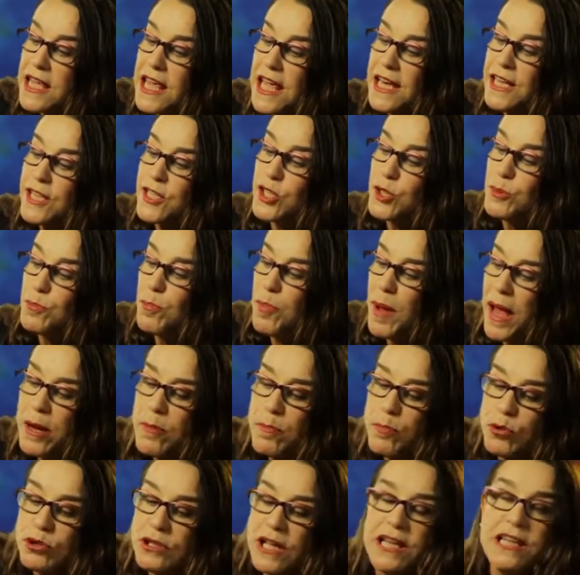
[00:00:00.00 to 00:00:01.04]
que eles
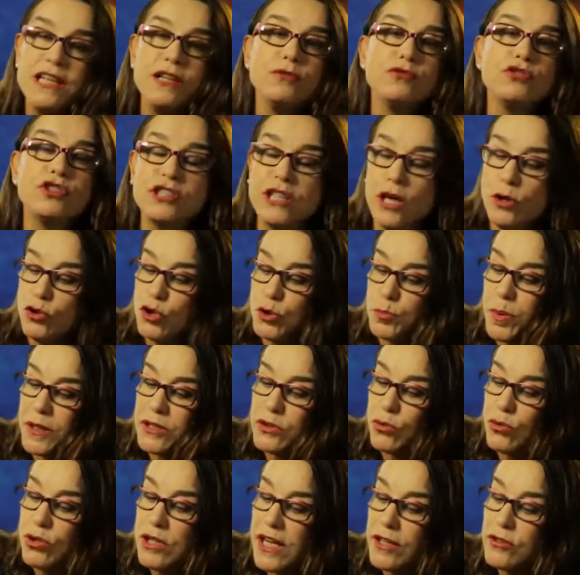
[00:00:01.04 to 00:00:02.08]
bem poderiam ser os
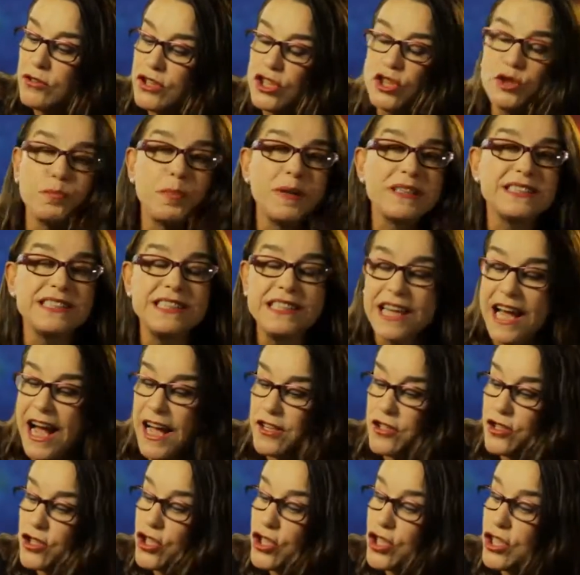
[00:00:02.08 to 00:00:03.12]
patrulheiros
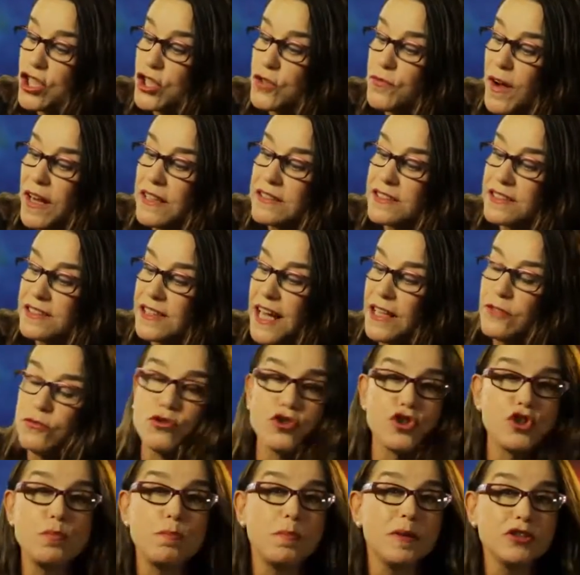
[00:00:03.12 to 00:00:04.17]
espaciais
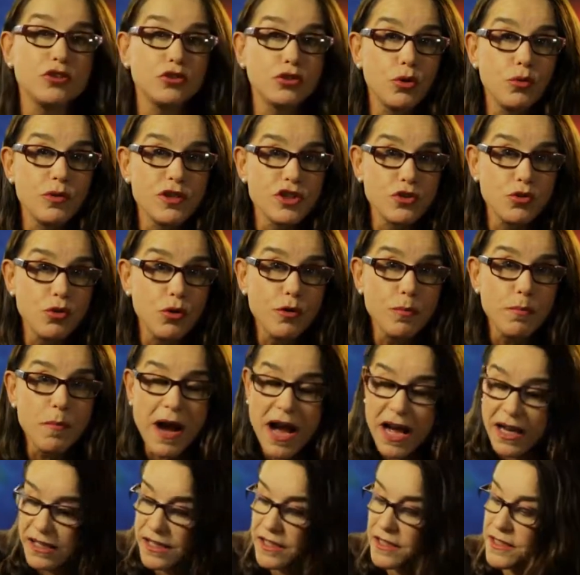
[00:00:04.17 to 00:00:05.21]
disfarçados de pessoas
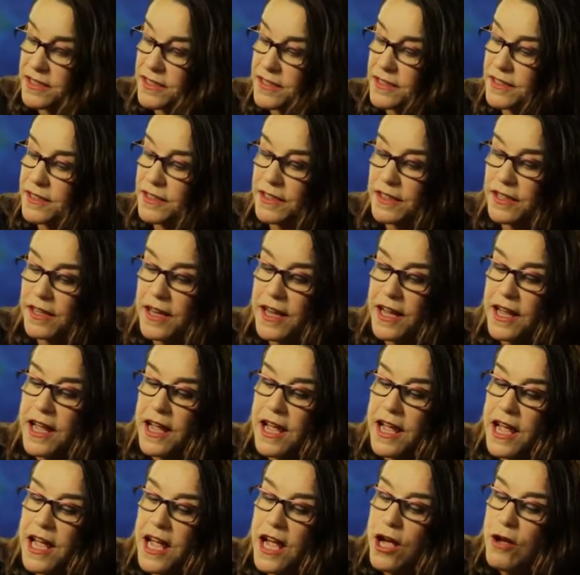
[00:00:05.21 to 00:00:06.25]
normais.
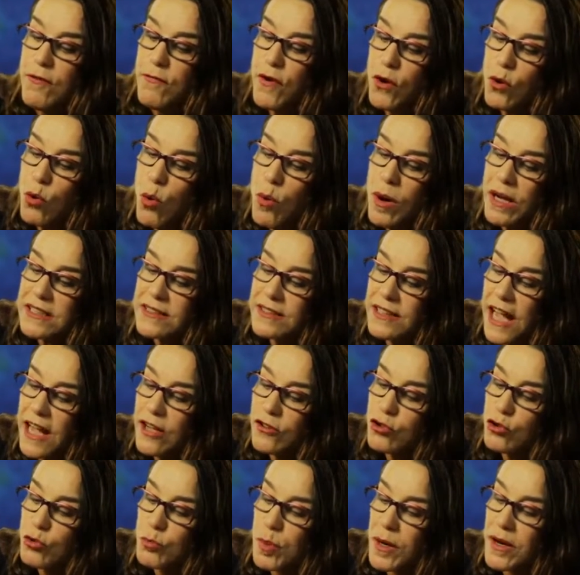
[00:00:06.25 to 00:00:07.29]
Ficou
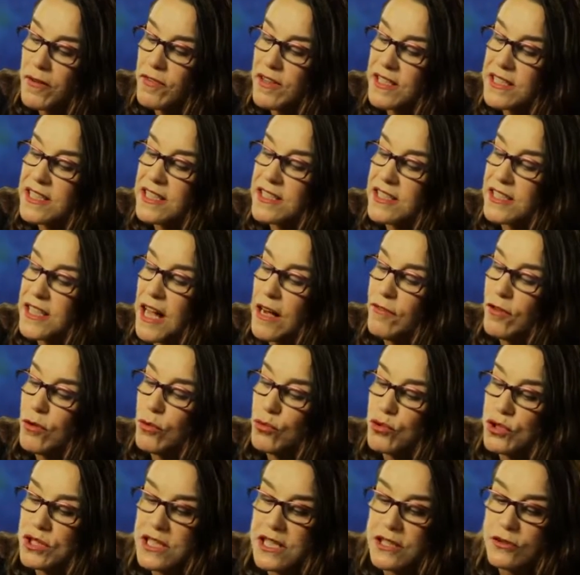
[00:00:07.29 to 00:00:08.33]
atento para ver se
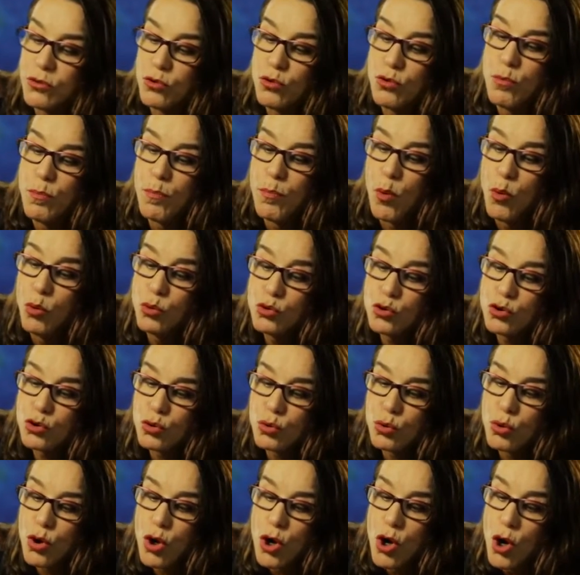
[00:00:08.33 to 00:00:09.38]
estavam usando no
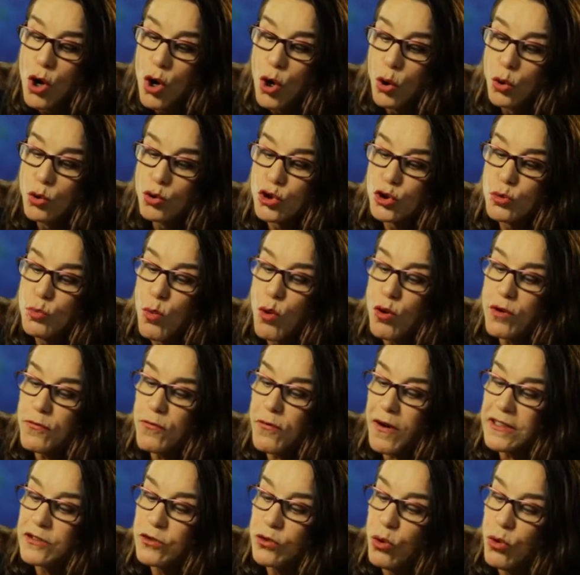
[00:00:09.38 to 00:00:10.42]
pulso os
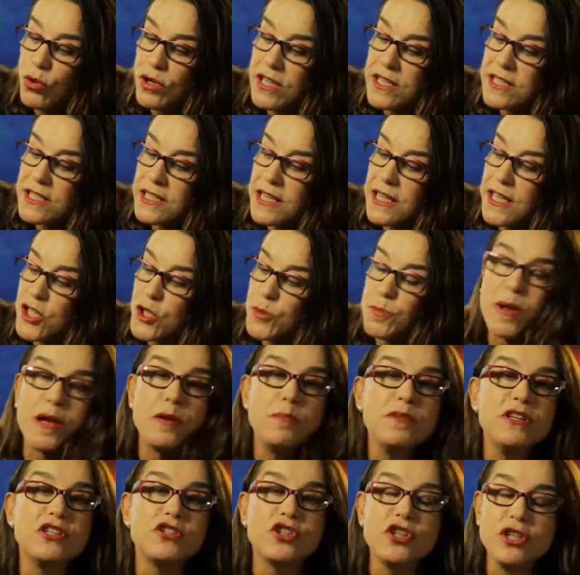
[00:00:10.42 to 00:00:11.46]
morfadores que lhes
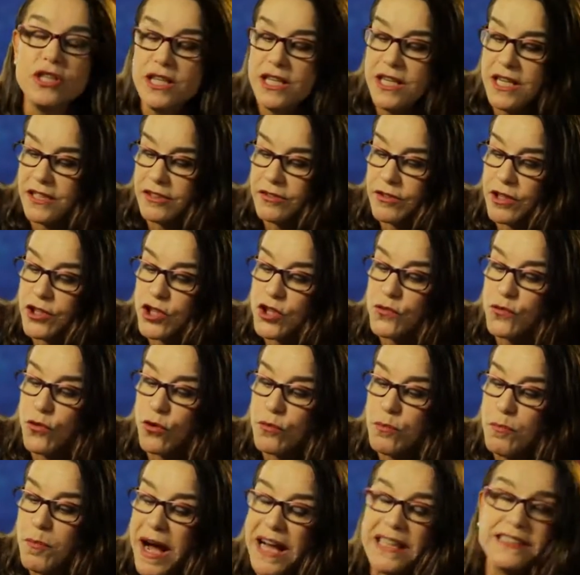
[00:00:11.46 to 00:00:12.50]
permitiria
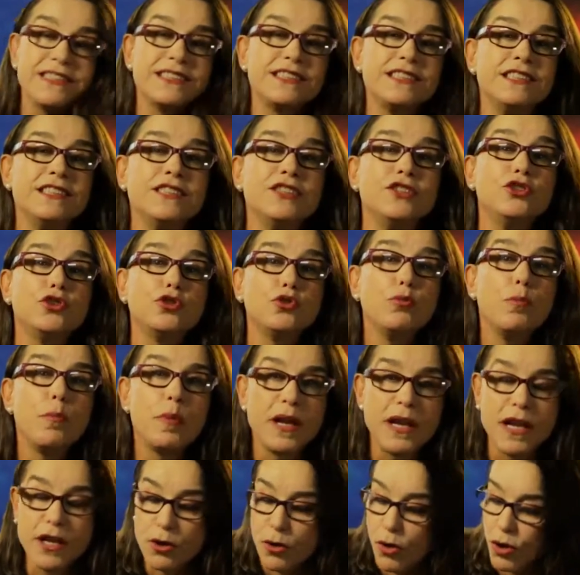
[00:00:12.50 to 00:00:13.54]
transformar-se em
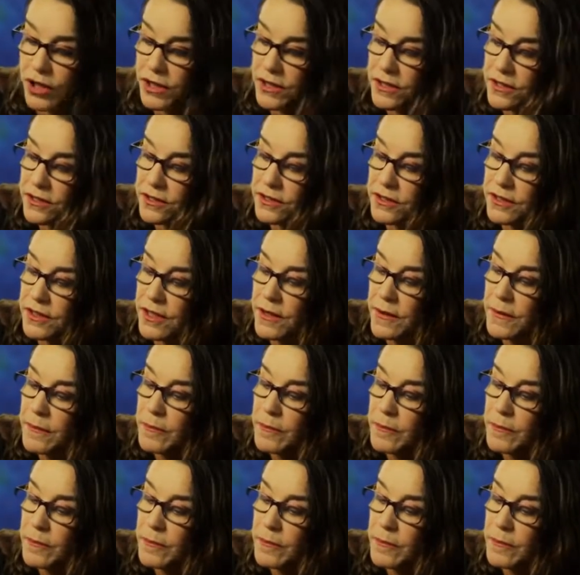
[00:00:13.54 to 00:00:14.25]
super-heróis.